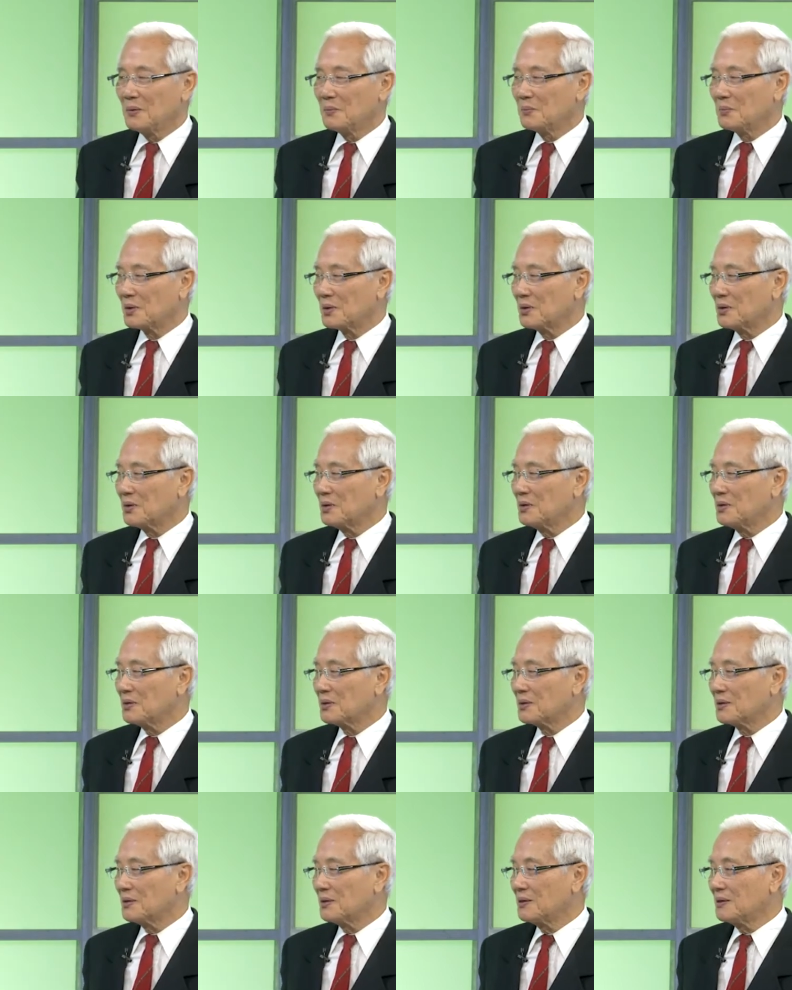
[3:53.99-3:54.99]
mà nó
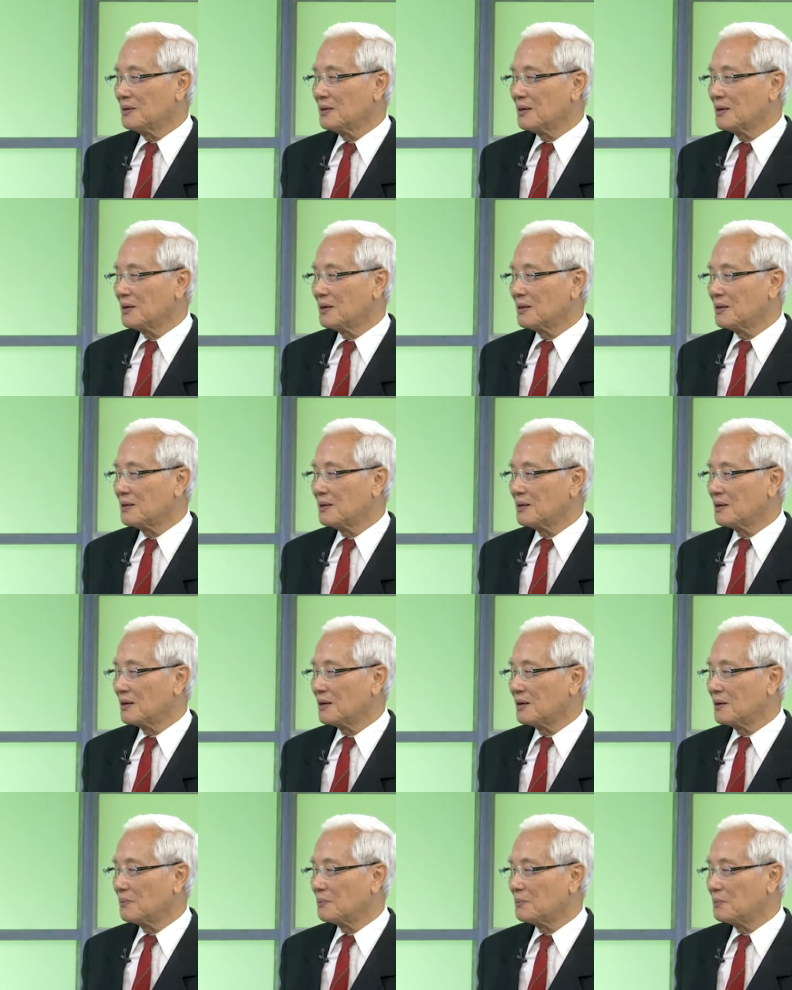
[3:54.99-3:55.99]
đưa tới cái trường
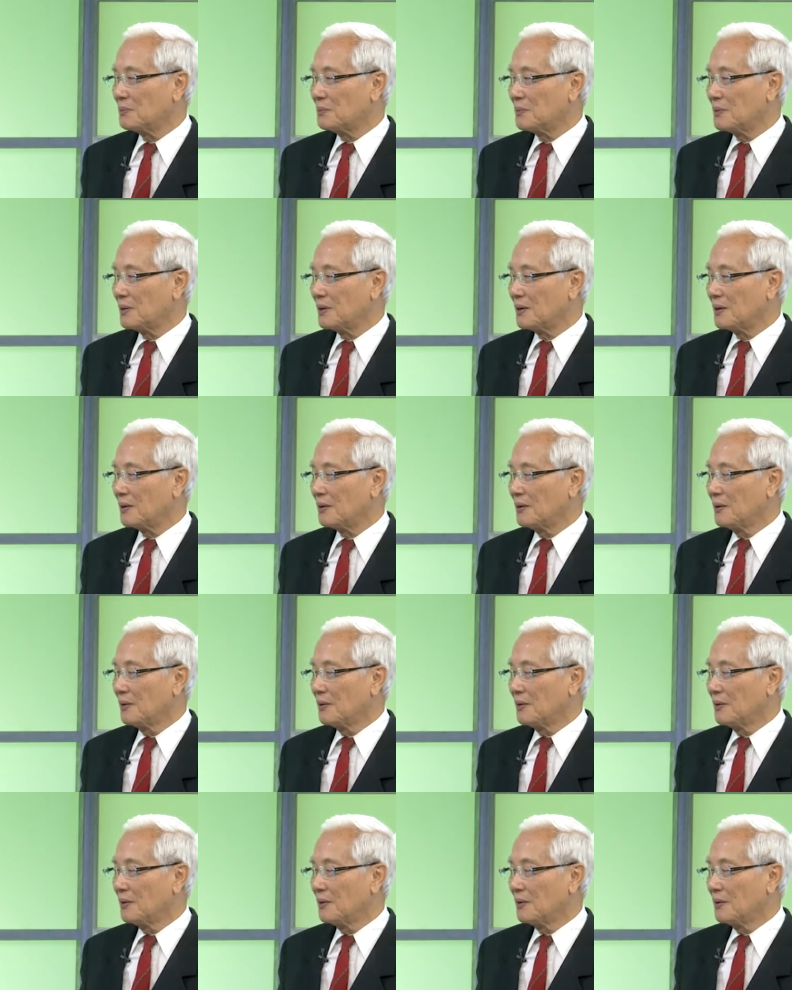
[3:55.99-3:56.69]
hợp mà